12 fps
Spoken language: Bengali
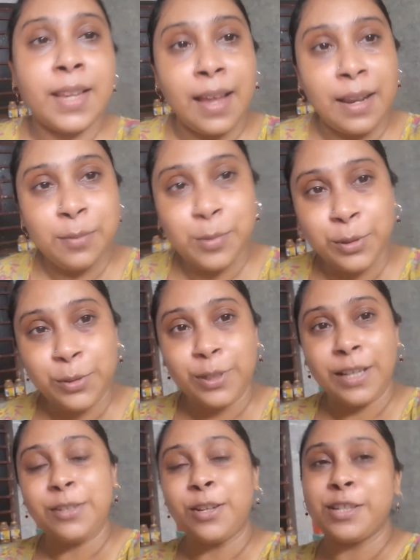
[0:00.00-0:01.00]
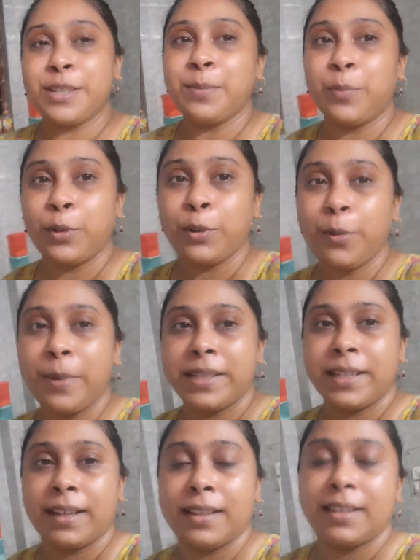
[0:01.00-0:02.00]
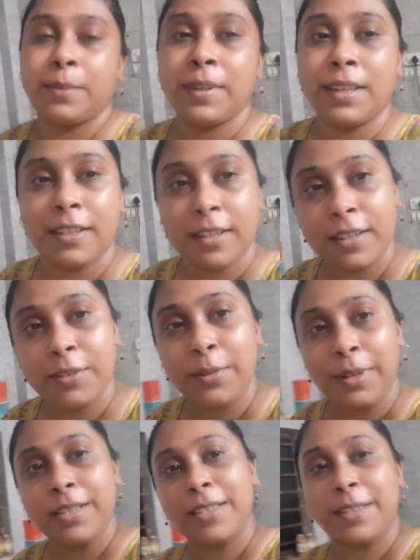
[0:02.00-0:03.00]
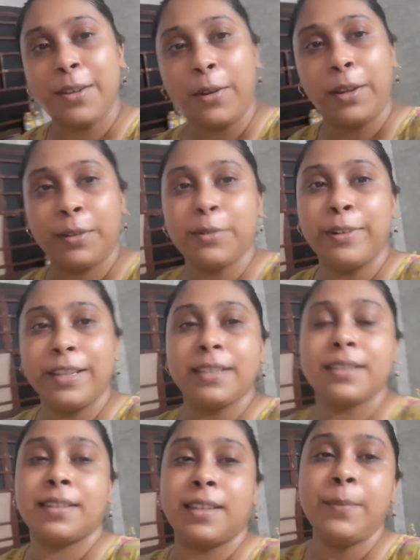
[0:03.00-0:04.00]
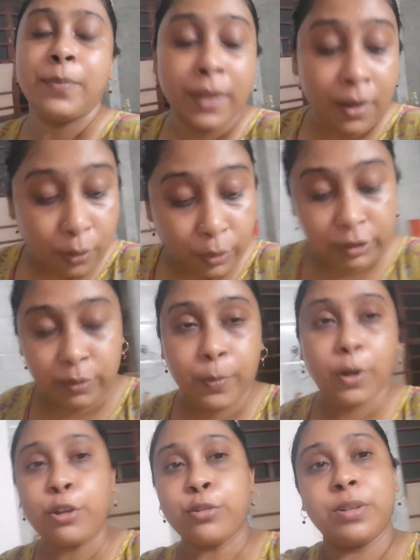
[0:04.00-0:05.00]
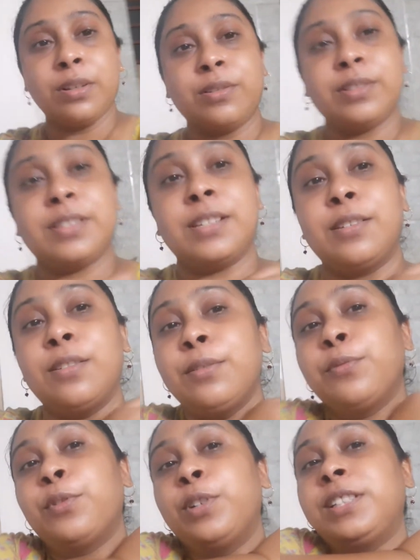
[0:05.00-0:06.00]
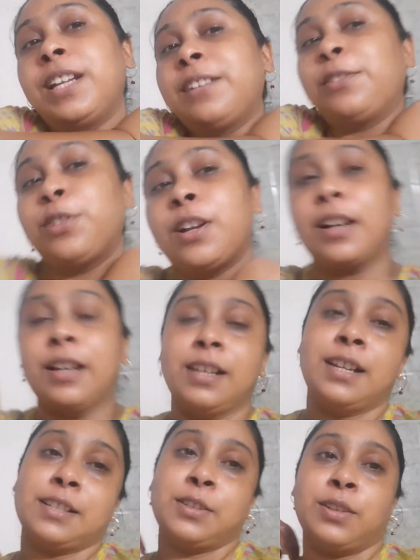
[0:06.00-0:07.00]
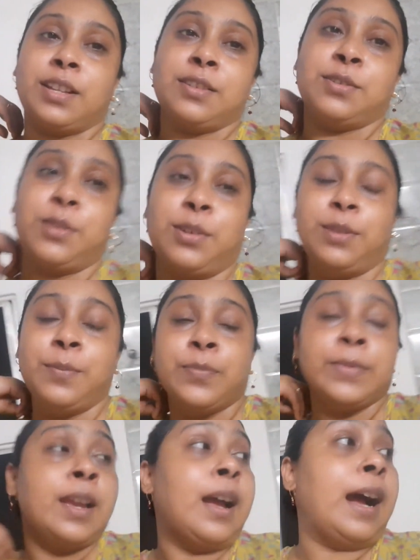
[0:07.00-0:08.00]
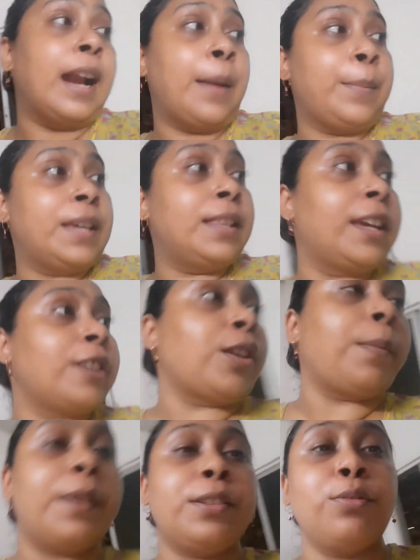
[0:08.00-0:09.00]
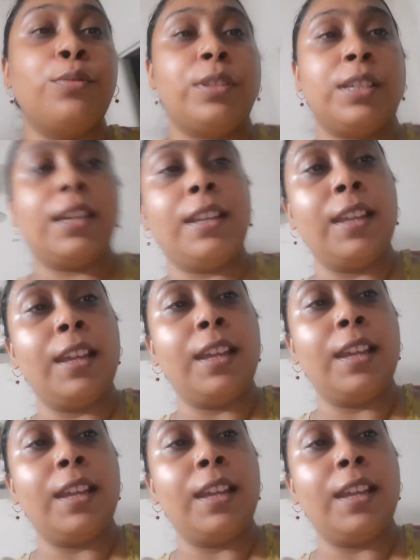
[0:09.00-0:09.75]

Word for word: হ্যালো বন্ধুরা দশটা পনেরো বেজে গেছে আমি কিচেনে চলে এসেছি অনেকক্ষণই এসেছি ও একটু পড়াশোনা করছিল ফোনটা একটু দরকার লাগছিল তার জন্য আর আমি এদিকে সব কিছু গুছিয়ে নিয়ে